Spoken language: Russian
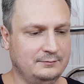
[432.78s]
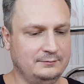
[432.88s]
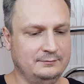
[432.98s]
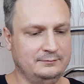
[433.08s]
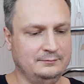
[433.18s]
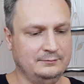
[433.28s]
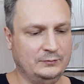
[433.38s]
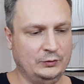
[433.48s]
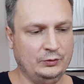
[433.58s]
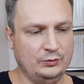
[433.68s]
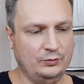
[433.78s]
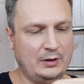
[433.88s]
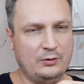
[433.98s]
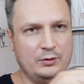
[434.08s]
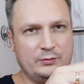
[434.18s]
Ну,
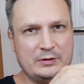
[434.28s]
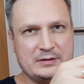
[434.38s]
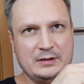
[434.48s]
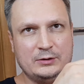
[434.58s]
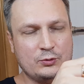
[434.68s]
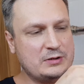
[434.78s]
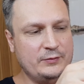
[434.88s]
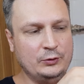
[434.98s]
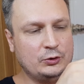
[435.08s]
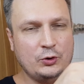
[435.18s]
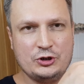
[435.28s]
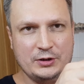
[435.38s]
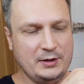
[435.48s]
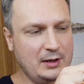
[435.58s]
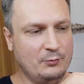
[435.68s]
какой-то вот цитрусовый, но точно
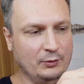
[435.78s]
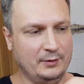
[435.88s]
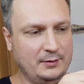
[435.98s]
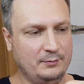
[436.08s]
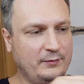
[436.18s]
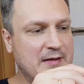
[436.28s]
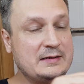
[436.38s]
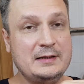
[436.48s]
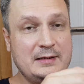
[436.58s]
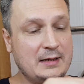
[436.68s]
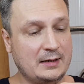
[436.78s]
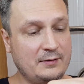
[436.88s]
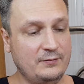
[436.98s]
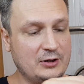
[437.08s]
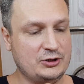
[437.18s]
не лимон. Бывает, знаете, ярко
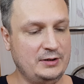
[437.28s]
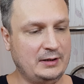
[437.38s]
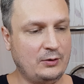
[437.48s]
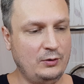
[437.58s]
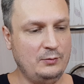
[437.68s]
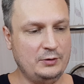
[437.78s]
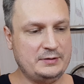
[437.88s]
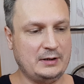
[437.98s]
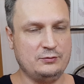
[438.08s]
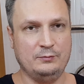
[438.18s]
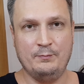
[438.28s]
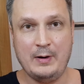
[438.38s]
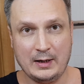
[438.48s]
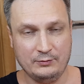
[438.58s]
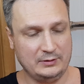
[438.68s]
выраженный такой лимон, сразу вот
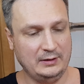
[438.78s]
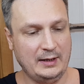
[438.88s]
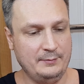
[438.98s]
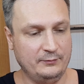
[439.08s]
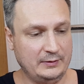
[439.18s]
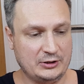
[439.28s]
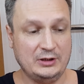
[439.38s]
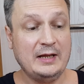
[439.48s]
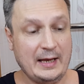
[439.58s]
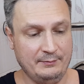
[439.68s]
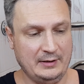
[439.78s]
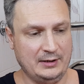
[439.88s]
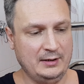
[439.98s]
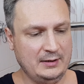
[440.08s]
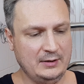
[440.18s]
бах, вот лайм, даже лайм, да.